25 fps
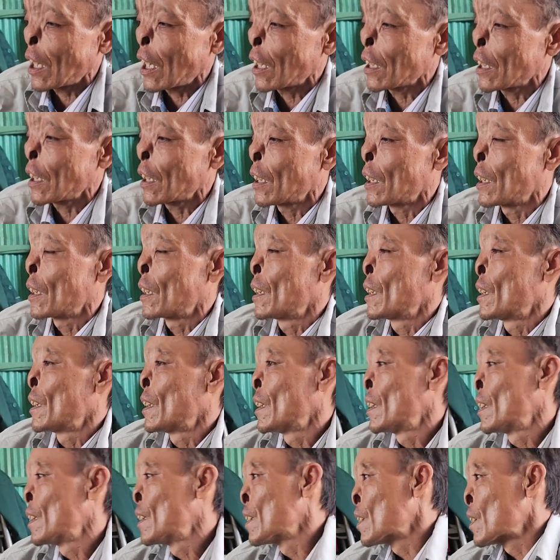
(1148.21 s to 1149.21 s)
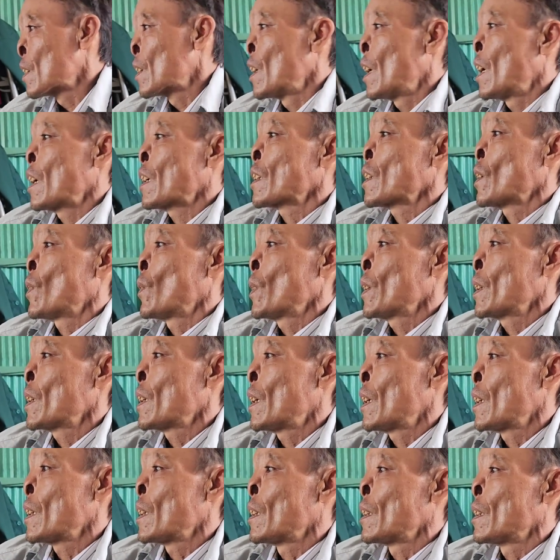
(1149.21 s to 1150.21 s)
kệ đi lớn tuổi
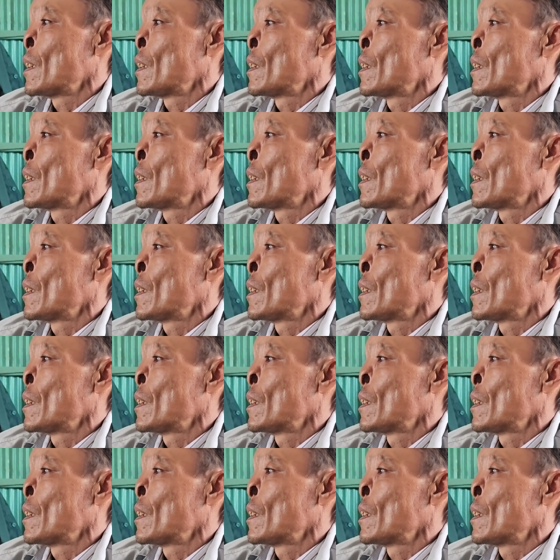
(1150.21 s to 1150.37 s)
rồi